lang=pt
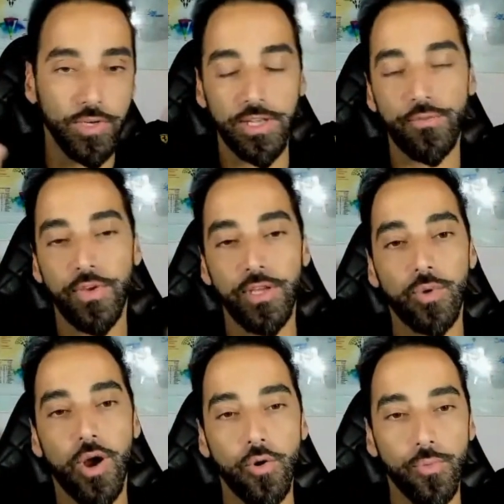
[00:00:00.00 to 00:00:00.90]
que ter
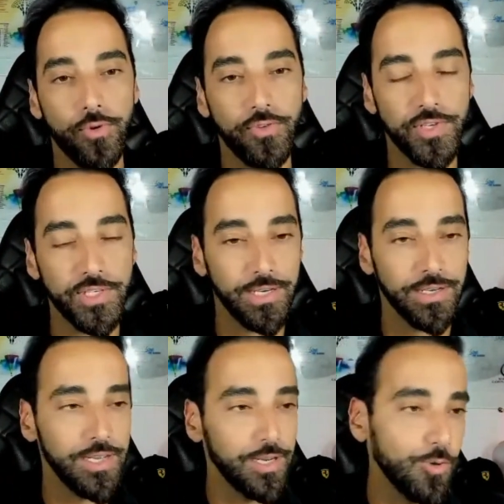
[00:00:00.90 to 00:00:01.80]
feito algo por
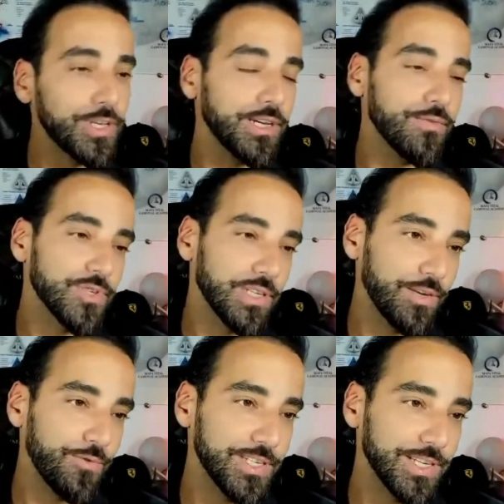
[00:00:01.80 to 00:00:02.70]
você, o que, que você
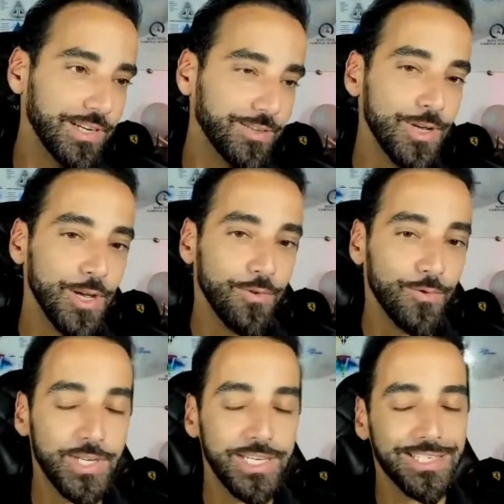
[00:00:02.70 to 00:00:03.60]
está fazendo?
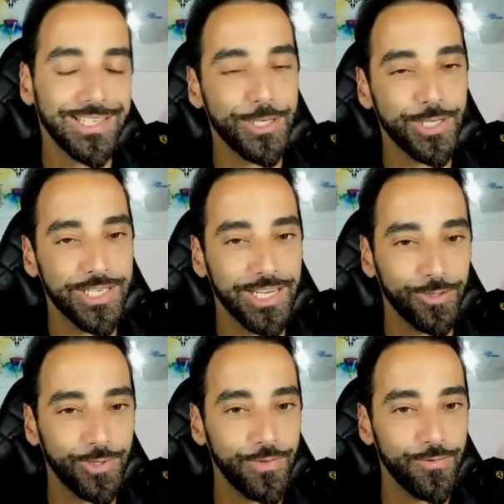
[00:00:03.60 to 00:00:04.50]
Você está
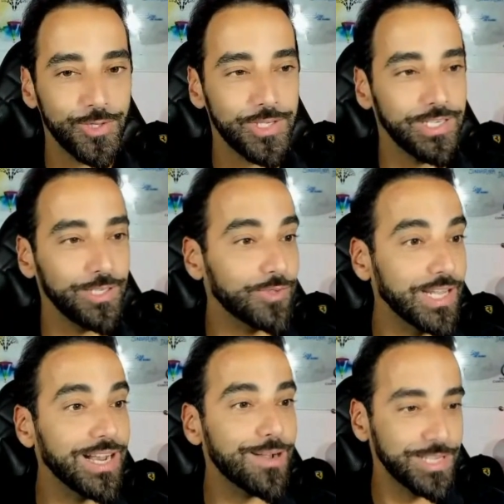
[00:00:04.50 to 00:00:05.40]
dizendo que você não
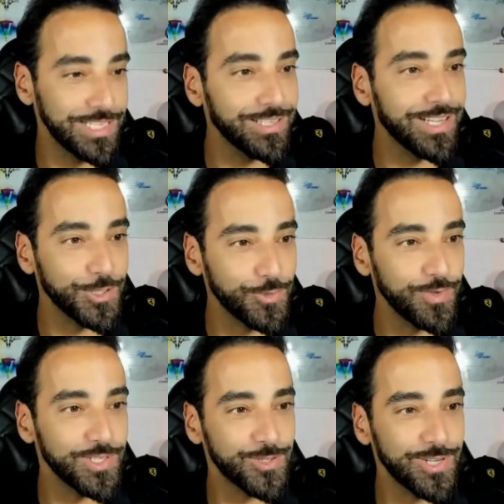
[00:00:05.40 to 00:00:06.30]
tem capacidade de
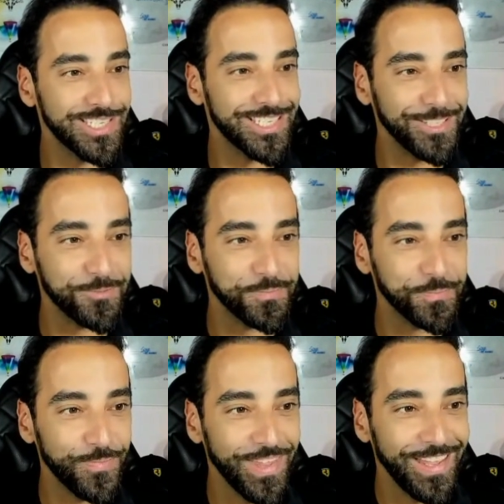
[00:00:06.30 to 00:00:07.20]
fazer sozinho.
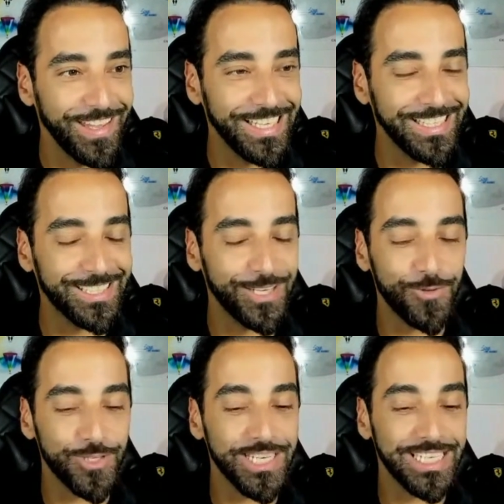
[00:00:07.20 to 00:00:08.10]
Então
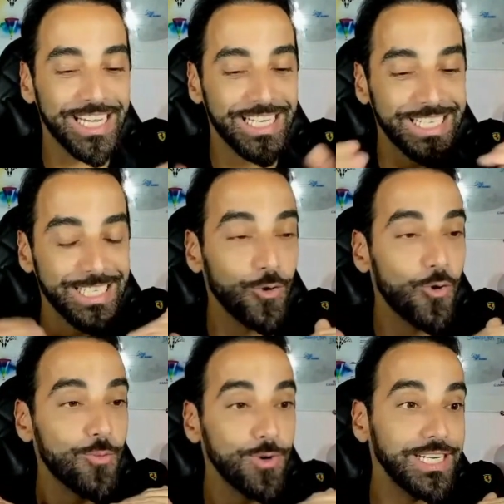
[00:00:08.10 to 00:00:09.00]
você está agindo
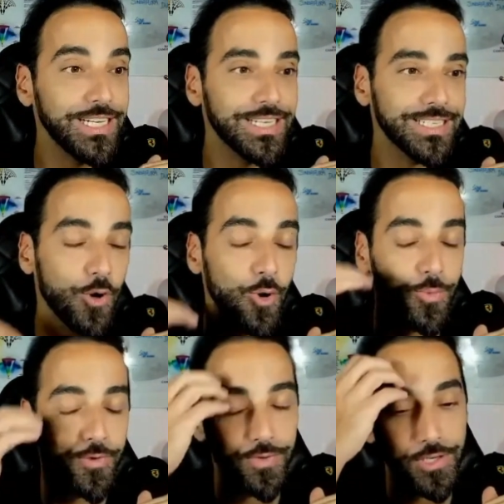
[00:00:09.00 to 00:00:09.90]
como criança,
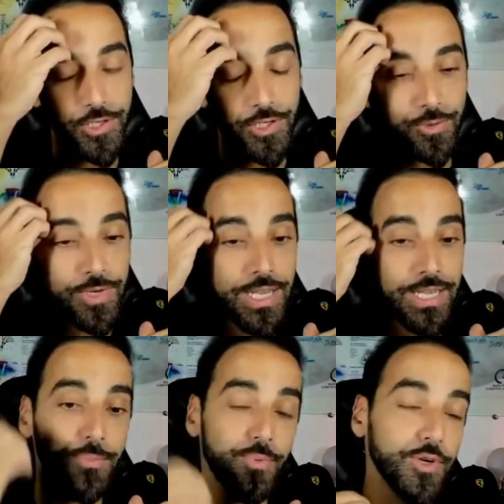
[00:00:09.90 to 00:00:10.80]
como infantil,
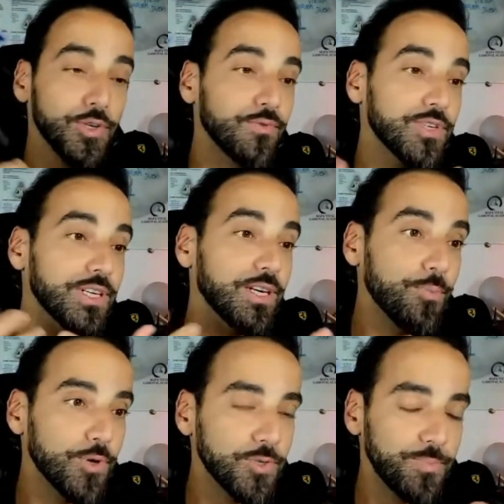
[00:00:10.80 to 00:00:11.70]
e por isso você não
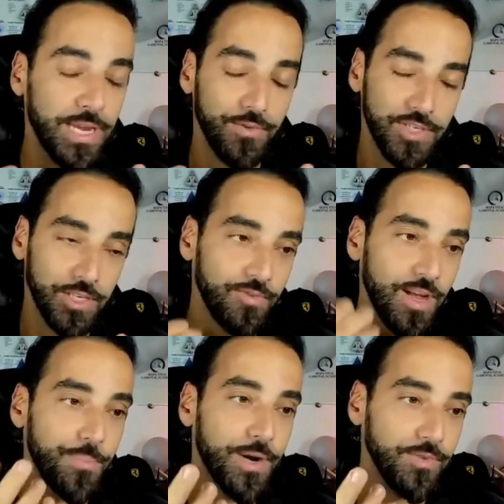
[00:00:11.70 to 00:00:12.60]
prospera, você não
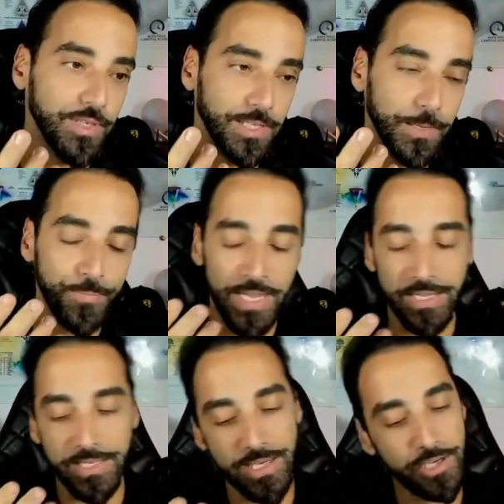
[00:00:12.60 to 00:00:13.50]
vai para a vida.
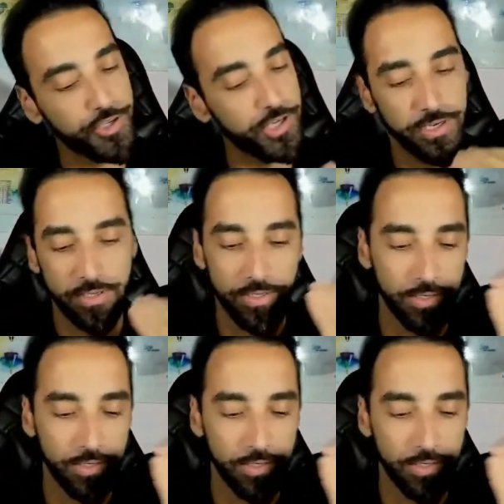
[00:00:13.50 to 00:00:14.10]
Seja